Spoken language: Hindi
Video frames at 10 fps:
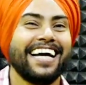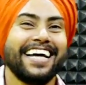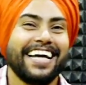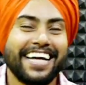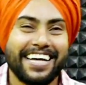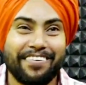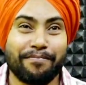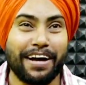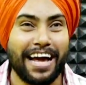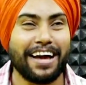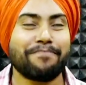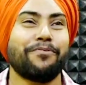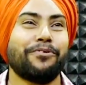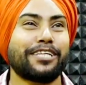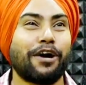हो रही है भाई साहब मैं
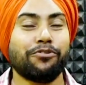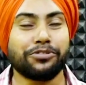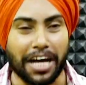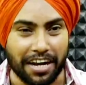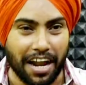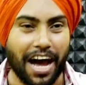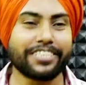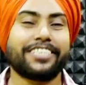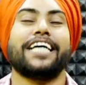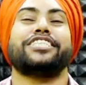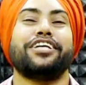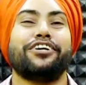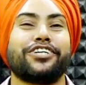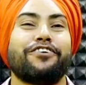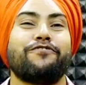बोलता हूँ द लास्ट
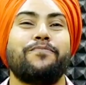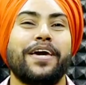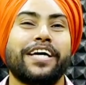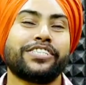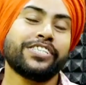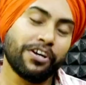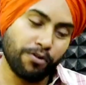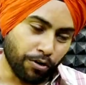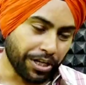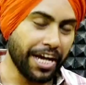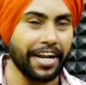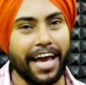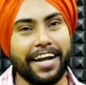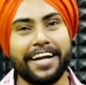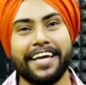डेस्टिनेशन ऑफ बेस और ये
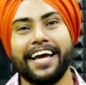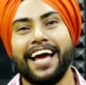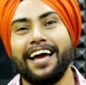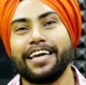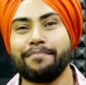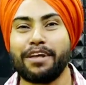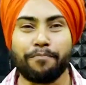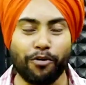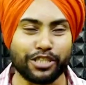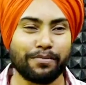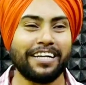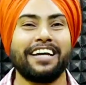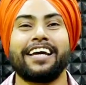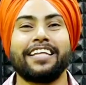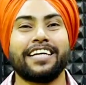रियलिटी है ये मैंने पॉसिबल
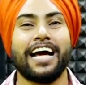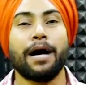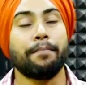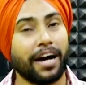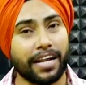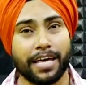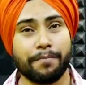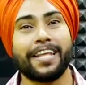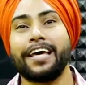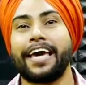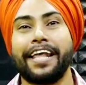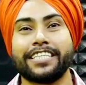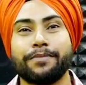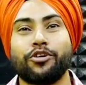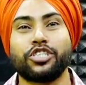करके दिखाया मगर ये मेरे
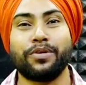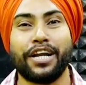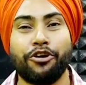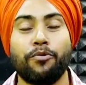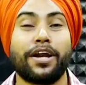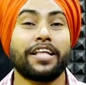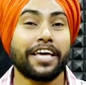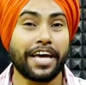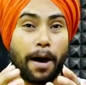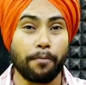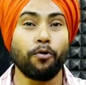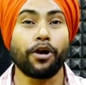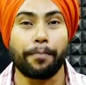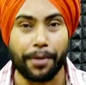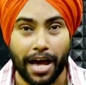अकेले से पॉसिबल नहीं हो पाना था ये आप
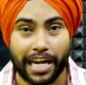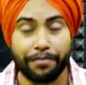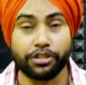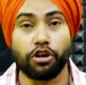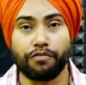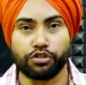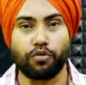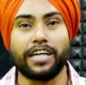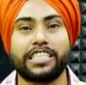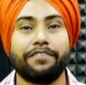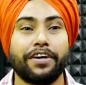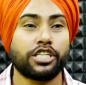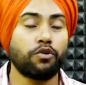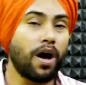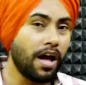लोगों के प्यार की वजह से और विश्वास की
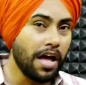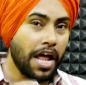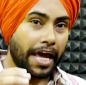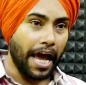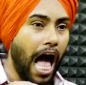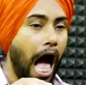वजह से हुआ कि